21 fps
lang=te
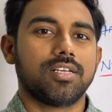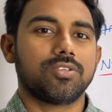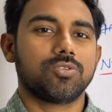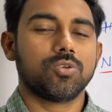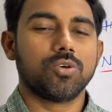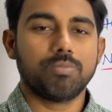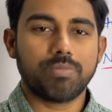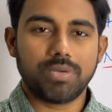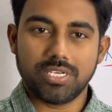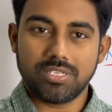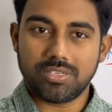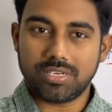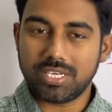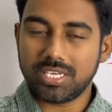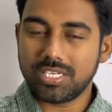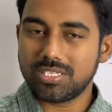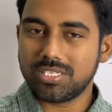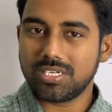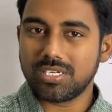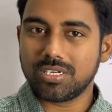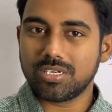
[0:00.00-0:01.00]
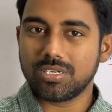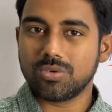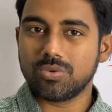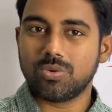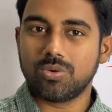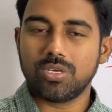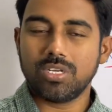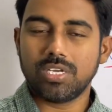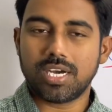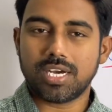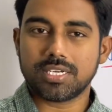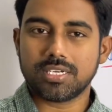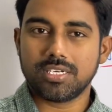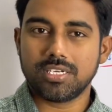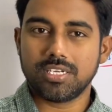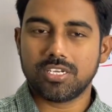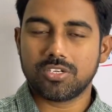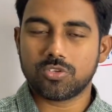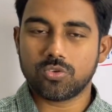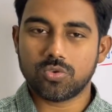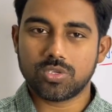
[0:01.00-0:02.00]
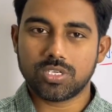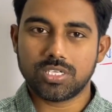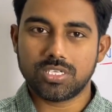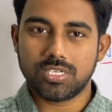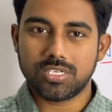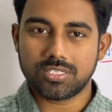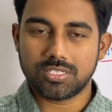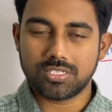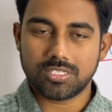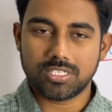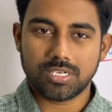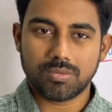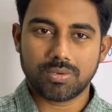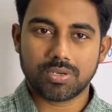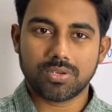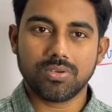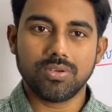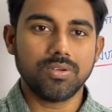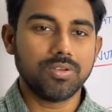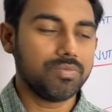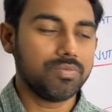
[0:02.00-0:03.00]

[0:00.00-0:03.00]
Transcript: సో మన రీసెంట్ ఓన్లీ హండ్రెడ్ ఇయర్ టూ హండ్రెడ్ ఇయర్స్ నుంచే మనం